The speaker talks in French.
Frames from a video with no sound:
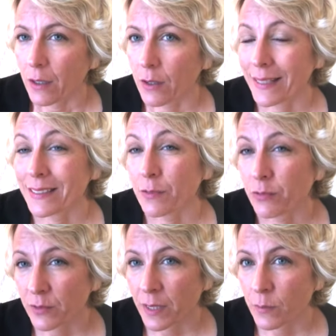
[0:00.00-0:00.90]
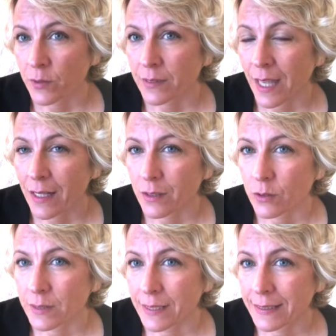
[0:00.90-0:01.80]
Euh, et c'est fondamental
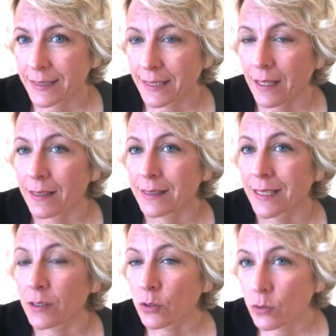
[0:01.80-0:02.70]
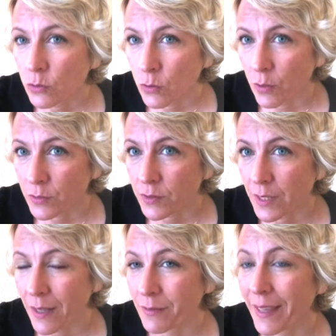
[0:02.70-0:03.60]
de saisir cette
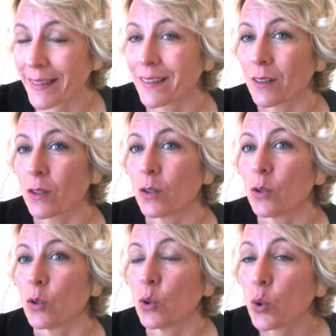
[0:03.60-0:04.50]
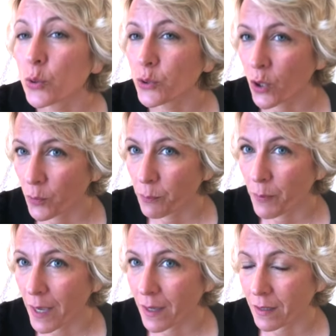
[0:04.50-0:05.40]
nuance. Avec euh, l'autre
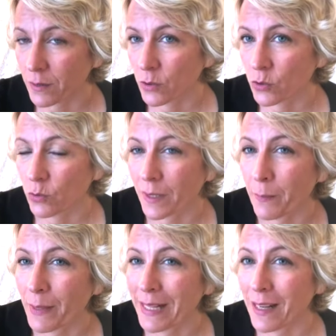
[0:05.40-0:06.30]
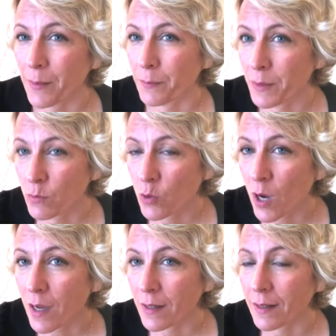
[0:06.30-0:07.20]
part de ce qu'on appelle la
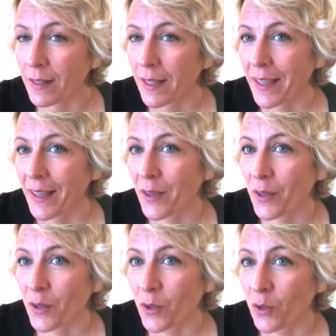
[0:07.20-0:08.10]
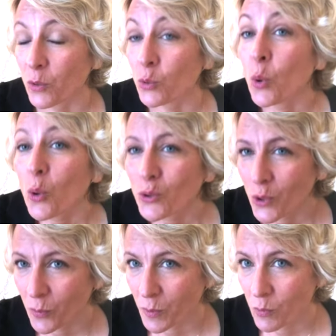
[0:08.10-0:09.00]
mémoire, euh, une
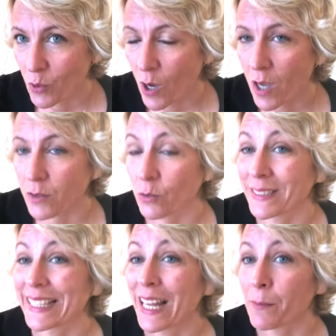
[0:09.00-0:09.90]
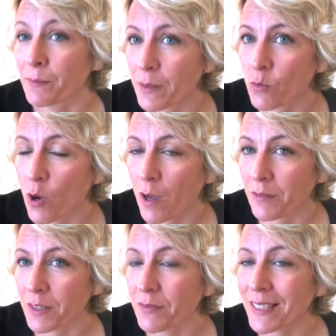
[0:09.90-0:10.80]
autre mémoire, donc c'est la mémoire
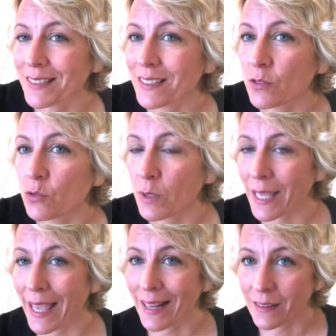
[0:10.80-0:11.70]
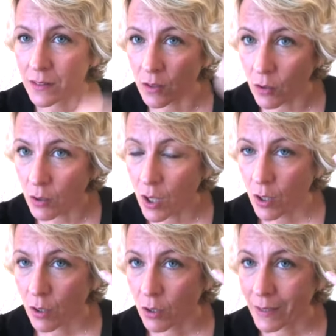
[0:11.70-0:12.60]
vive, qui est située, elle, dans
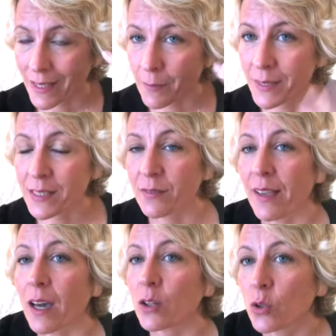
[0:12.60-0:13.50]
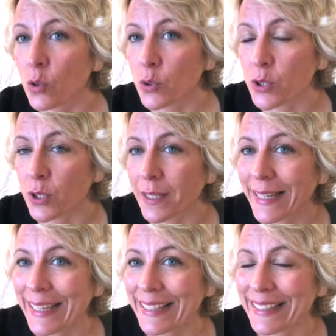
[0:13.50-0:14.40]
l'hémisphère gauche,
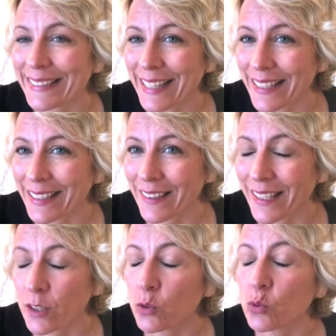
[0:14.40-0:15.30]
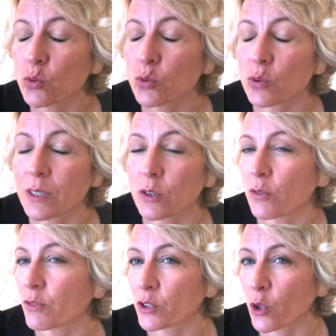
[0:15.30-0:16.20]
qui est alliée avec tout ce
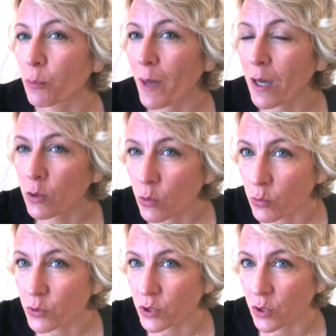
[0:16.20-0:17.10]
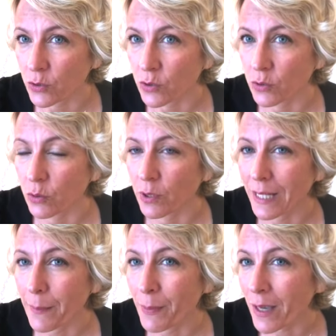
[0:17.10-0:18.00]
votre part consciente.
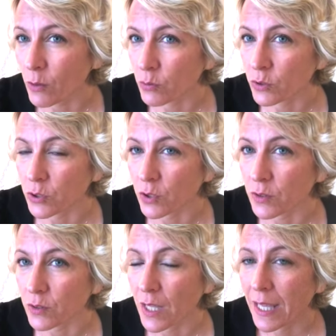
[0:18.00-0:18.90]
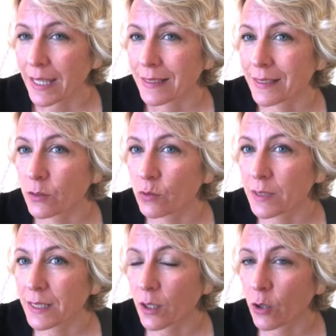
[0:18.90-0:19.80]
Donc la part consciente, c'est tout
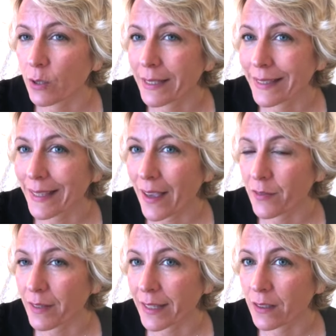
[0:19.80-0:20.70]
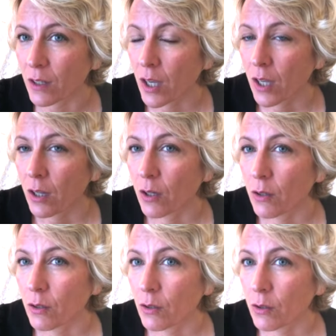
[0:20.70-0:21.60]
ce qui est relié avec
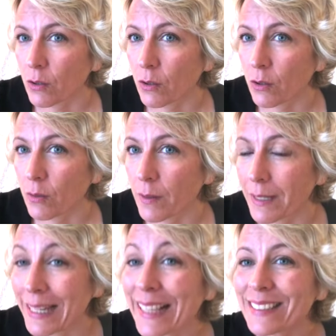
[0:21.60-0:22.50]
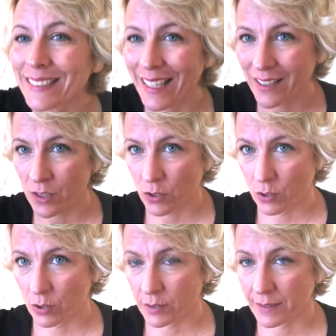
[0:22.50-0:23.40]
euh,
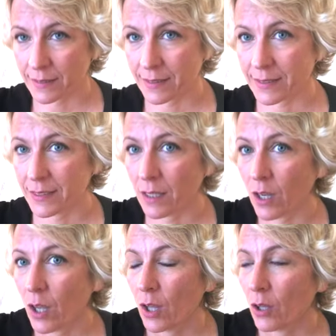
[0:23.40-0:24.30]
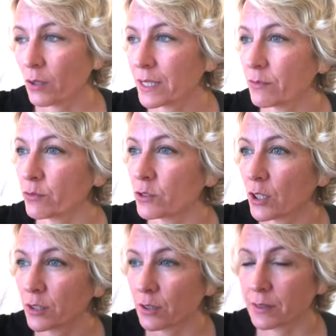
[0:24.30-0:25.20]
l'extérieur, c'est-à-dire euh, qui vous
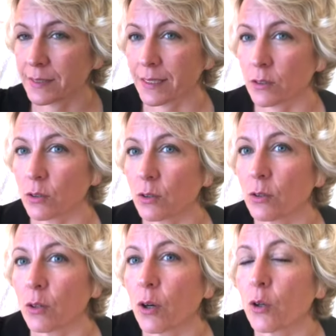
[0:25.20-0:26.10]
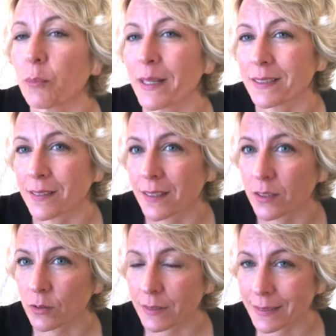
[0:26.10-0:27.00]
donne cette euh,
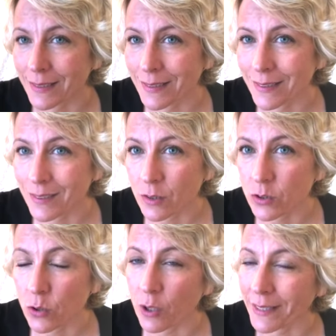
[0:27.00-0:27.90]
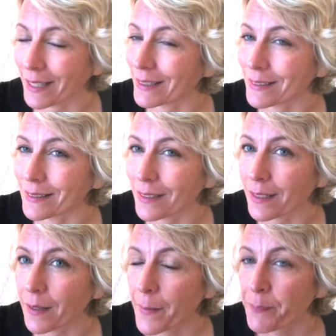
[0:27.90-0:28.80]
représentation et cette
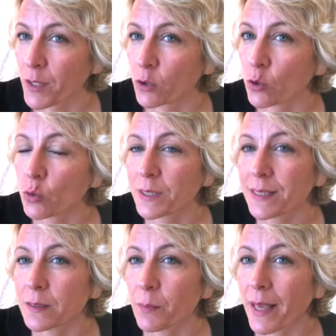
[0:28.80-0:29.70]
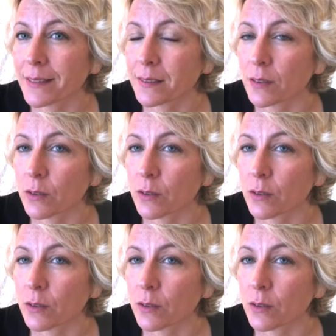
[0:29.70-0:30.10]
sensorialité de tout ce qui se passe